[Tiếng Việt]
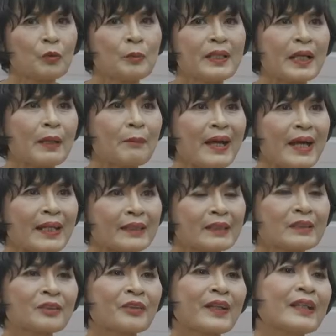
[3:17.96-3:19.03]
omega ba thì
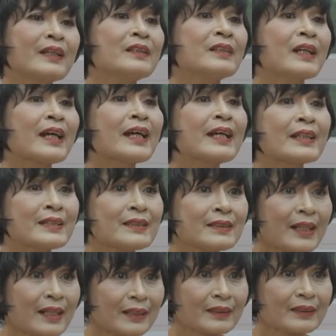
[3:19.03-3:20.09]
thường thoại ở hai cái
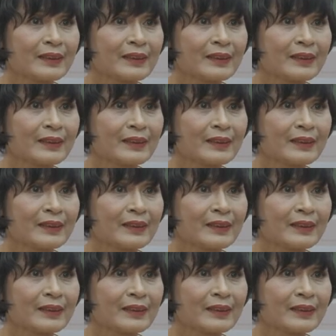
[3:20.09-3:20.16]
dạng.